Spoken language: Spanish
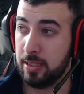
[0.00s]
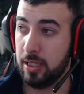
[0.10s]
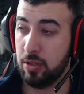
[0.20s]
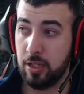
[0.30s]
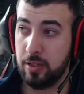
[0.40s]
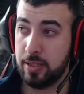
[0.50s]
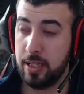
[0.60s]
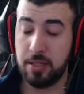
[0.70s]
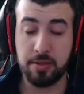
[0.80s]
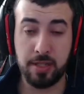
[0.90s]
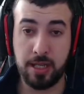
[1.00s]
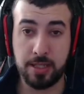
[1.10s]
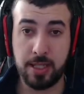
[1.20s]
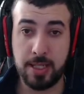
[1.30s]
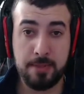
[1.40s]
Que lo que lo hacían ellos.
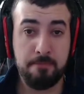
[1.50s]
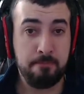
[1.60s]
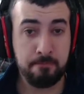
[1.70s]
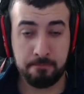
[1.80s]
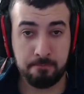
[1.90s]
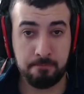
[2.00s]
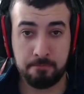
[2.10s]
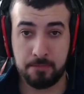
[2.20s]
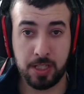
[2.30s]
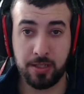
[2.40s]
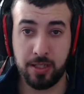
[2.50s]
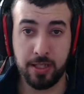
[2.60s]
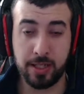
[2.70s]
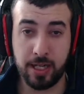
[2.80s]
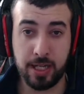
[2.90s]
Así que
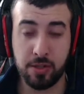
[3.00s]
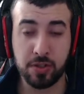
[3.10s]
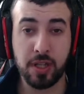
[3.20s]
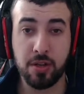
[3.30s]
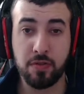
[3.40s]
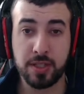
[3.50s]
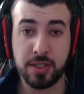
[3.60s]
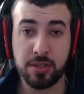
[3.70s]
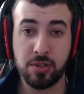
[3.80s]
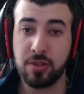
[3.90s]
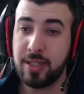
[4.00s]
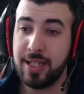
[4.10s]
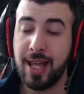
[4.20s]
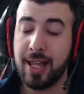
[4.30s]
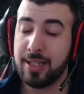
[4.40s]
en realidad no estaban ofreciendo
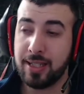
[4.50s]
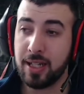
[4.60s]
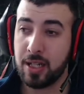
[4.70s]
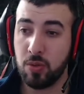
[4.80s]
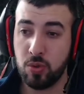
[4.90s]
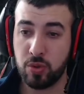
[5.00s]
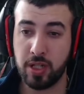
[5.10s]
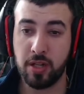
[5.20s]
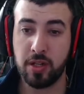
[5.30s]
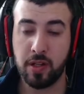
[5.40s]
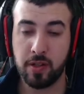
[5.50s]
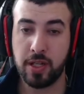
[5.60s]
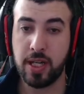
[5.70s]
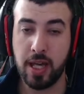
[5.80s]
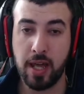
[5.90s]
nada tan revolucionario
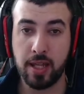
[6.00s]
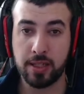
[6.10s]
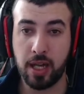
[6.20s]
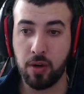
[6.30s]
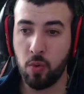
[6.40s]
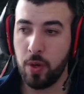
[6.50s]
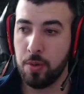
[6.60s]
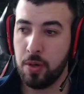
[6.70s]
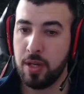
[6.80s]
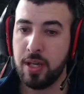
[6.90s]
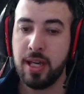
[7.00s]
ni nada tan nuevo.